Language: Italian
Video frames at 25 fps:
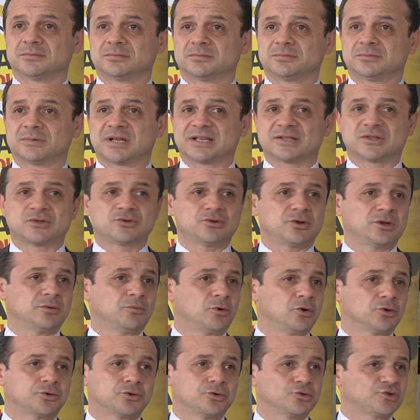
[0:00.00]
un'azione
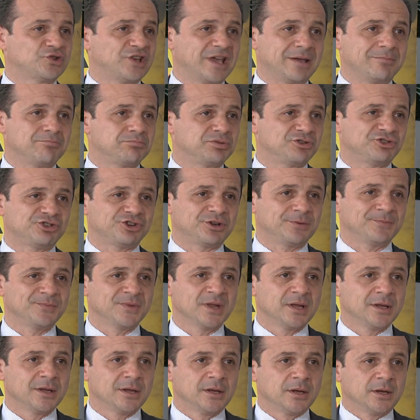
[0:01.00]
molto semplice,
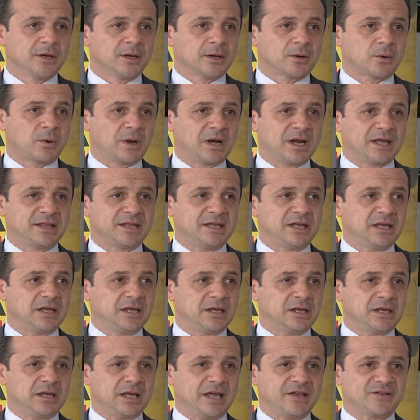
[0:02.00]
quella
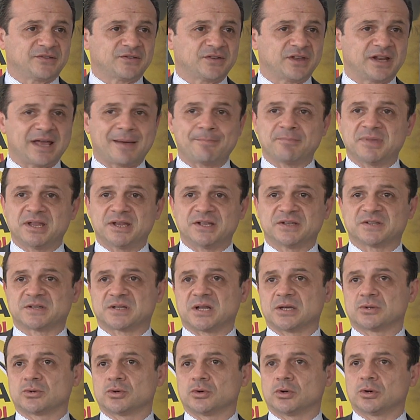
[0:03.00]
di essere
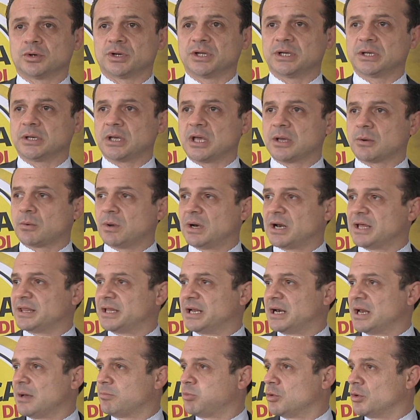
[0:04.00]
amministratori e quella
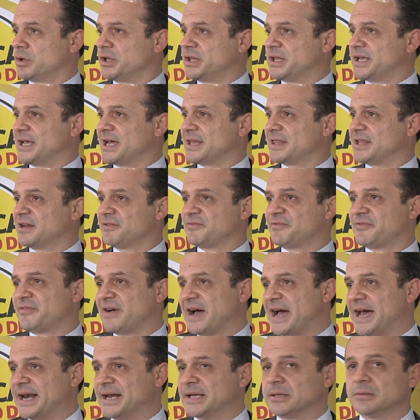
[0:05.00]
della politica del
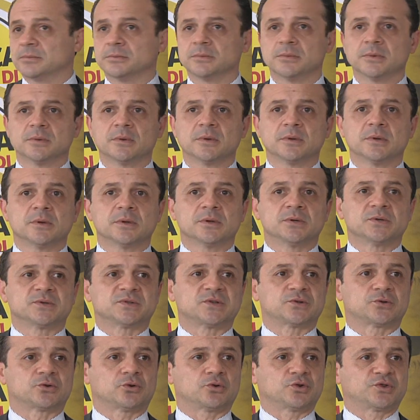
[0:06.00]
fare.
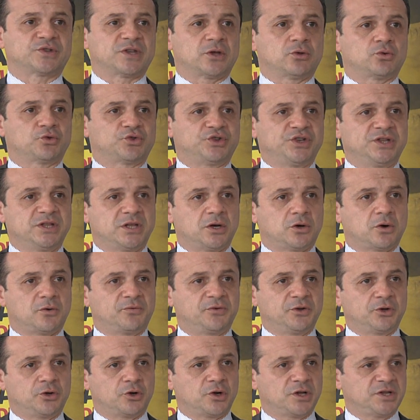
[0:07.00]
Se sono stato sindaco
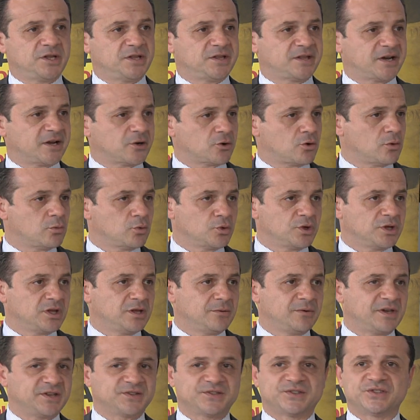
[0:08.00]
finora di tre comuni
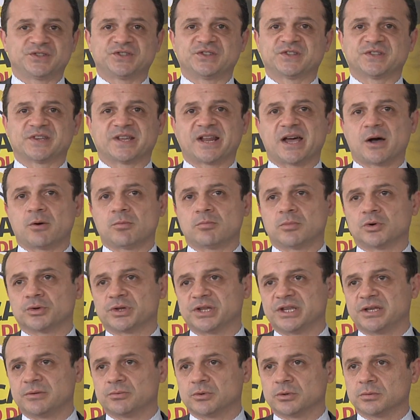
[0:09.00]
diversi ci sarà un
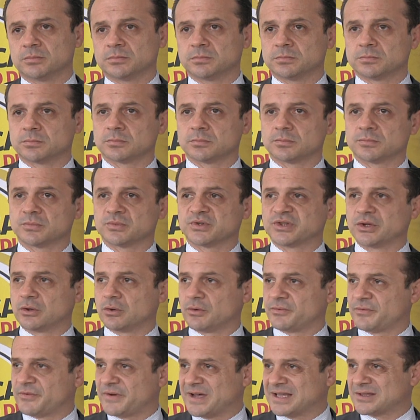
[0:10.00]
motivo, se
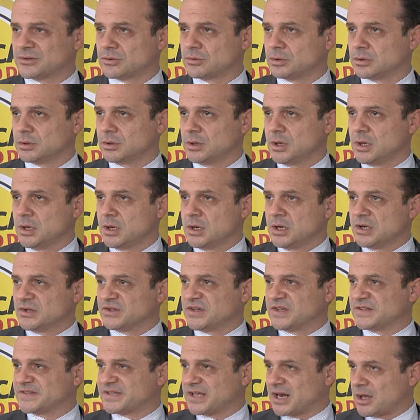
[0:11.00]
l'ho fatto
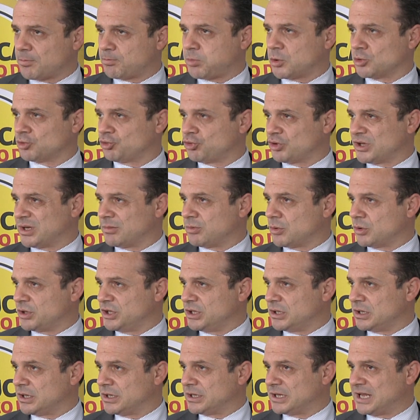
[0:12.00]
senza l'appoggio dei,
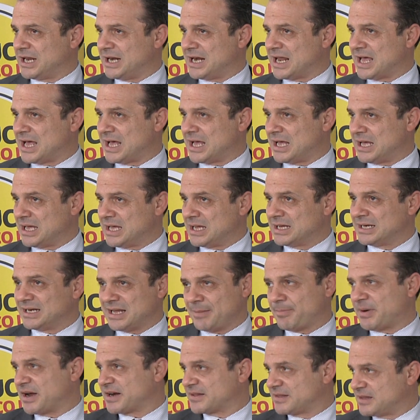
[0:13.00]
eh,
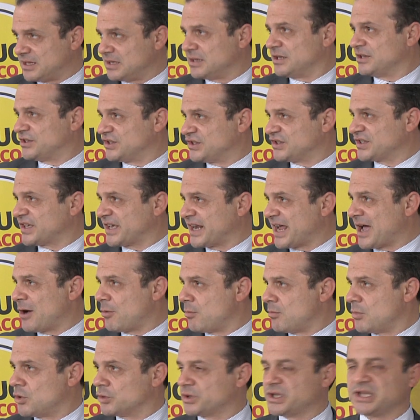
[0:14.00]
dei, partiti ci sarà
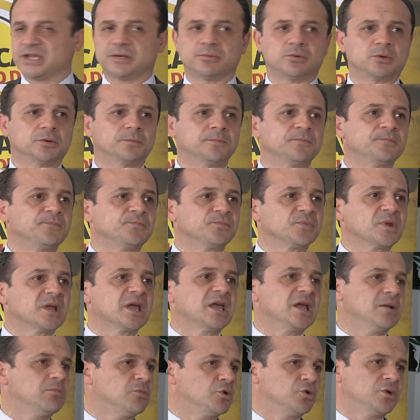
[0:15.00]
un motivo.
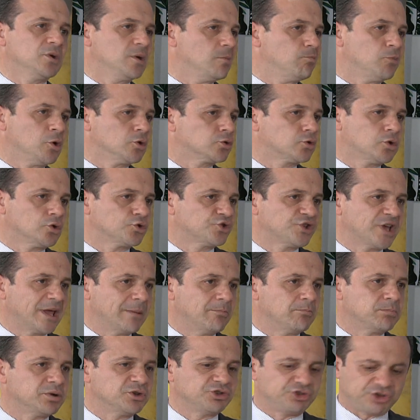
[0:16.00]
Il motivo è molto
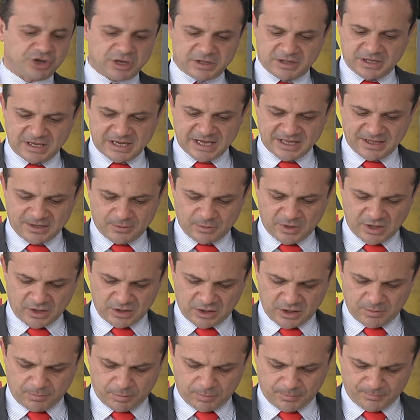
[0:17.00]
semplice, al di là di,
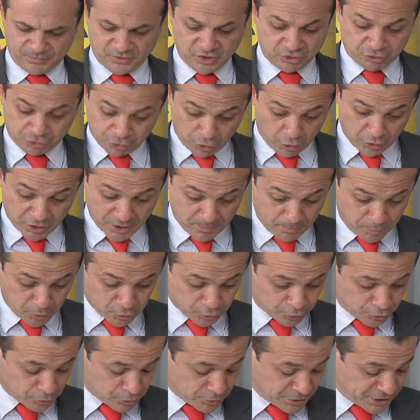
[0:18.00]
che, di ciò che
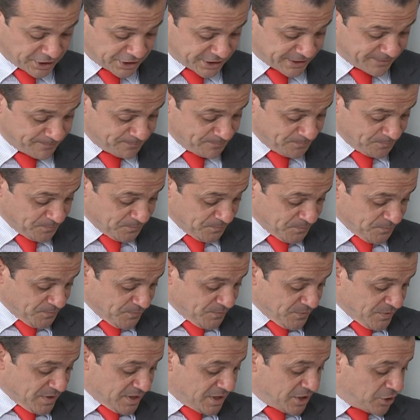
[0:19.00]
possono dire
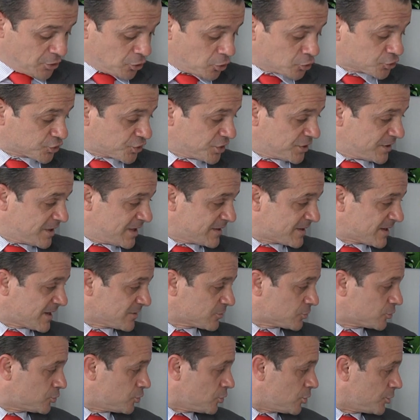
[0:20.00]
i nostri
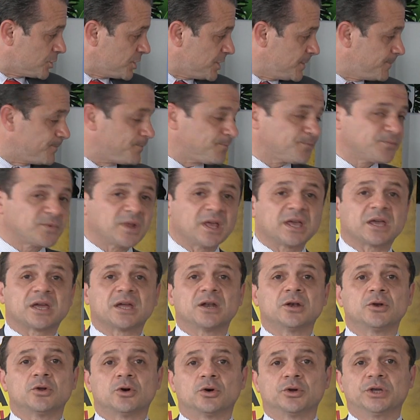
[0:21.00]
detrattori, è
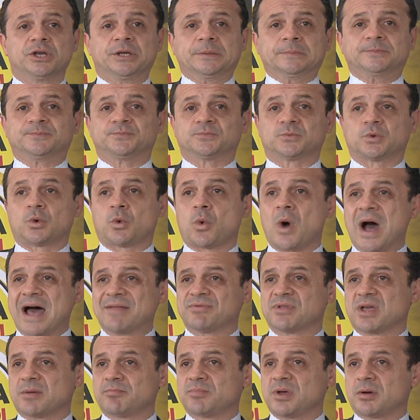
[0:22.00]
che noi
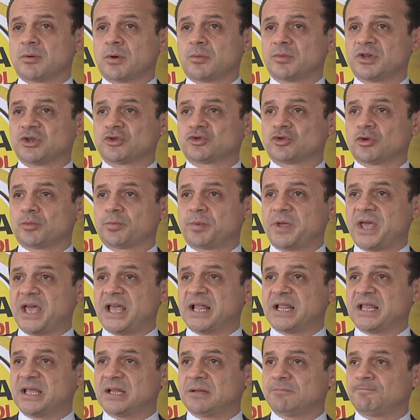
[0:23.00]
quando abbiamo messo
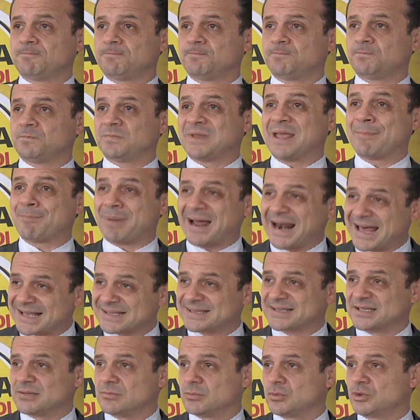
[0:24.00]
piedi nei
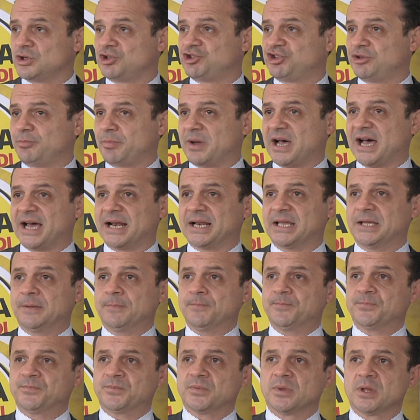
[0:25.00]
palazzi
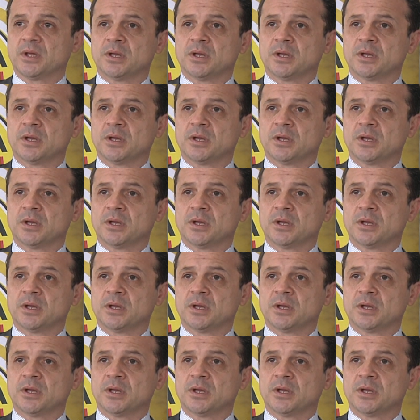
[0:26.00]
municipali